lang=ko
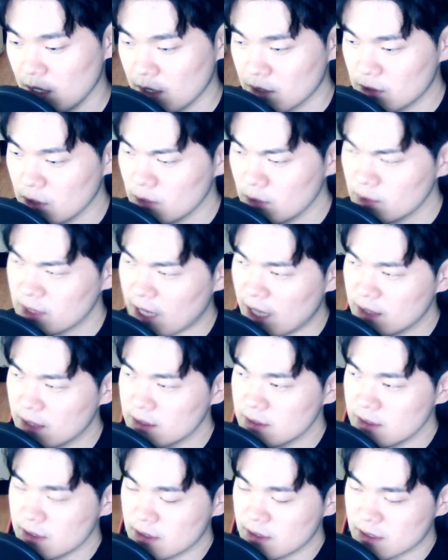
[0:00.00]
그러면
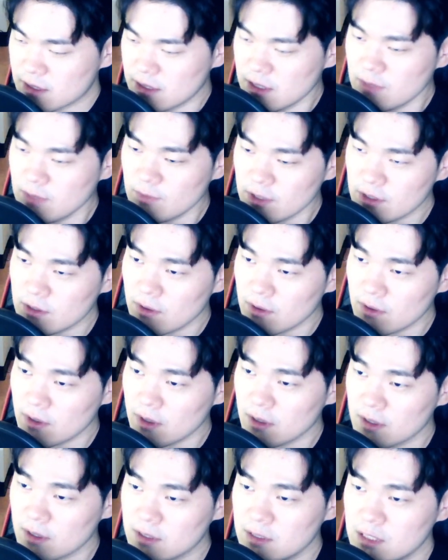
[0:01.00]
나는 그림을 그려야
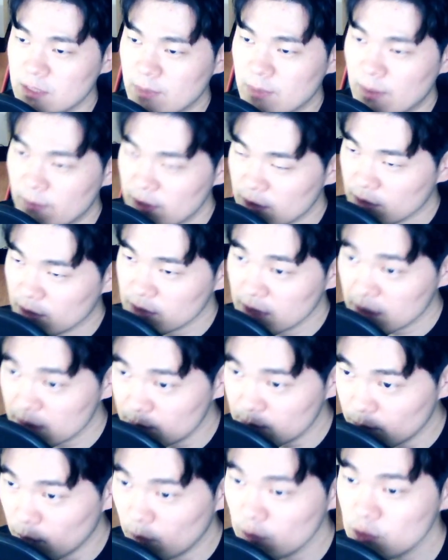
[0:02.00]
되니까 그림에만
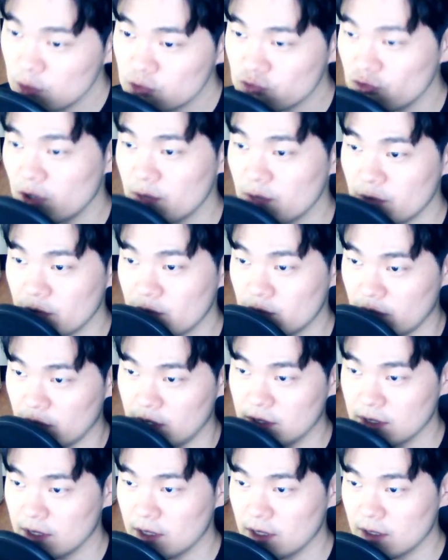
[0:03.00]
역량을 몰두하면
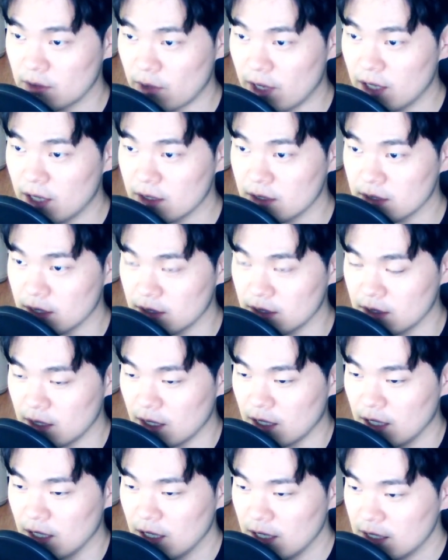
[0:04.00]
되는 게 돼야 될
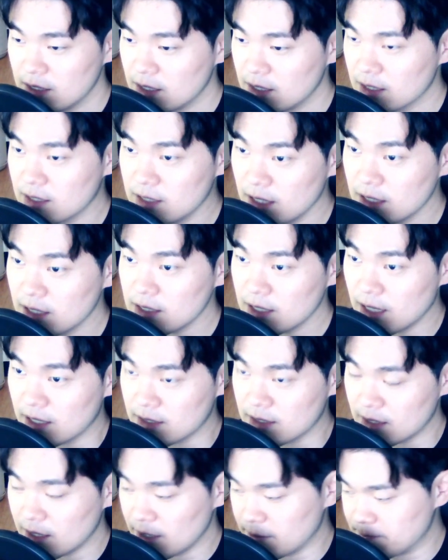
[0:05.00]
텐데 근데 그 얘기가
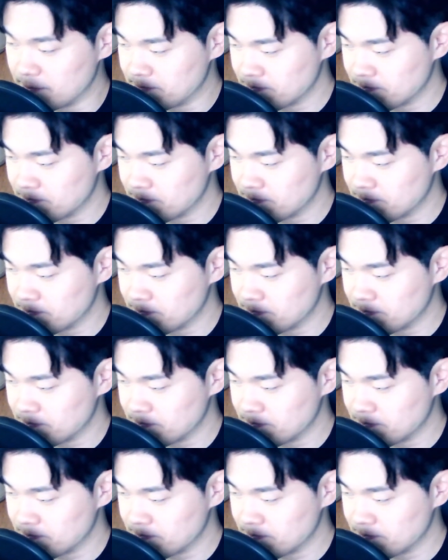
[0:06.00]
아니라